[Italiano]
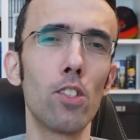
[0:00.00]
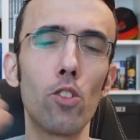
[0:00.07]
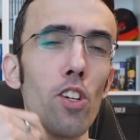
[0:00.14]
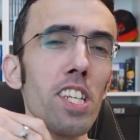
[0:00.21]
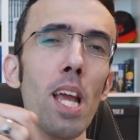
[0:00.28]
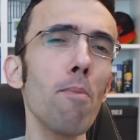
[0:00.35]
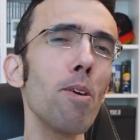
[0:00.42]

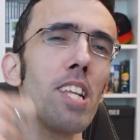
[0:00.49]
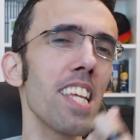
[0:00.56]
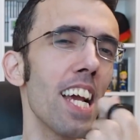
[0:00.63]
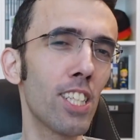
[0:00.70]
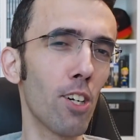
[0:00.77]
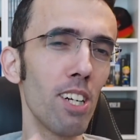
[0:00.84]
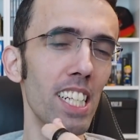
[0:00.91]
Torniamo
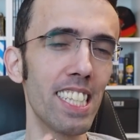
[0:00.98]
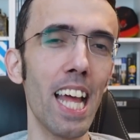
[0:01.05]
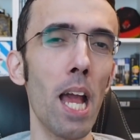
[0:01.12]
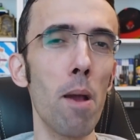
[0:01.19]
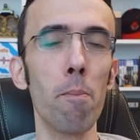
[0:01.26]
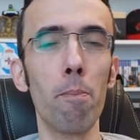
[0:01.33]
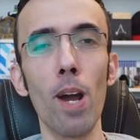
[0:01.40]
indietro nel
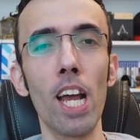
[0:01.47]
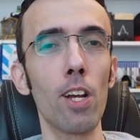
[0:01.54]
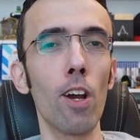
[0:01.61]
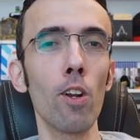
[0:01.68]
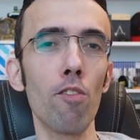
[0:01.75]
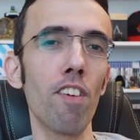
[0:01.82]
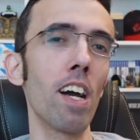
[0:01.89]
tempo,
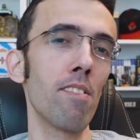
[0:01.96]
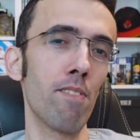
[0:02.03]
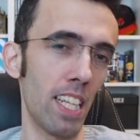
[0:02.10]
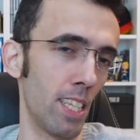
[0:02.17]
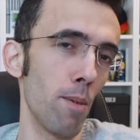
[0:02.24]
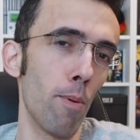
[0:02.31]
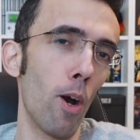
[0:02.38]
ecco, hanno fa
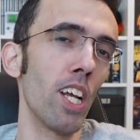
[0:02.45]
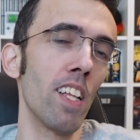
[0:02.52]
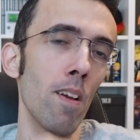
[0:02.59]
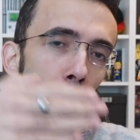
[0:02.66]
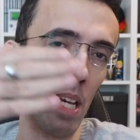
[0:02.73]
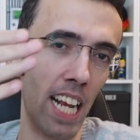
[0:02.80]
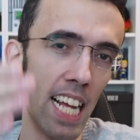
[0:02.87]
fatti poi
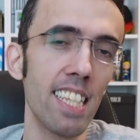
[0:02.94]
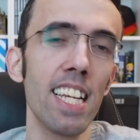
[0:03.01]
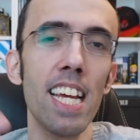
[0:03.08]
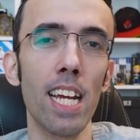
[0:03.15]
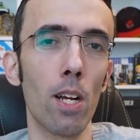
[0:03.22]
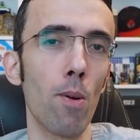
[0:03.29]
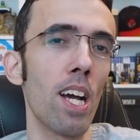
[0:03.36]
Devil May Cry
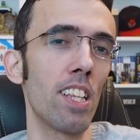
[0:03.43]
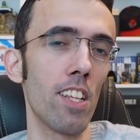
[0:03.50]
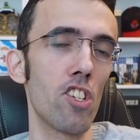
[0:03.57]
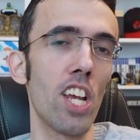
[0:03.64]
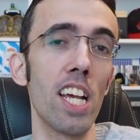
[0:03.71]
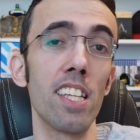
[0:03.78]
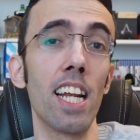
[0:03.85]
3, 4,
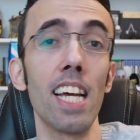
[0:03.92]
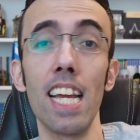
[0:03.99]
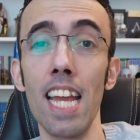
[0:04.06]
eccetera,